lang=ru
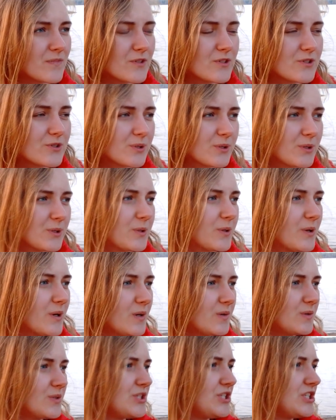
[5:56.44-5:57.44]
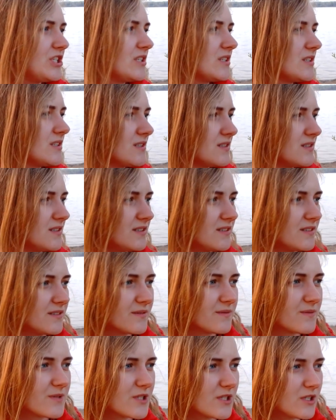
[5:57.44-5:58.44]
что-то такое очень э,
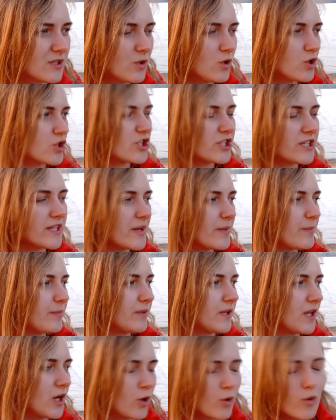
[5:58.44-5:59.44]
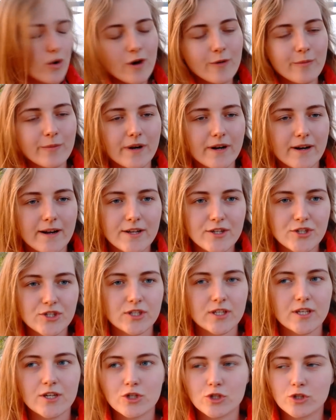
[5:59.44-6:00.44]
сложное, плохое,
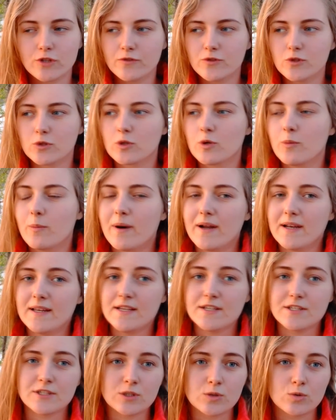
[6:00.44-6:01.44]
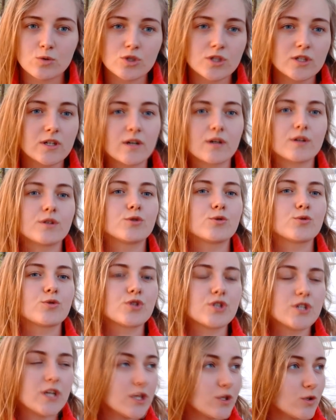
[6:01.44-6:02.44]
мрачное, что ведет к болезни души, к
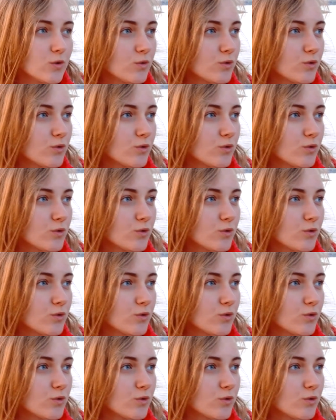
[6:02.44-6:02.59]
разрушению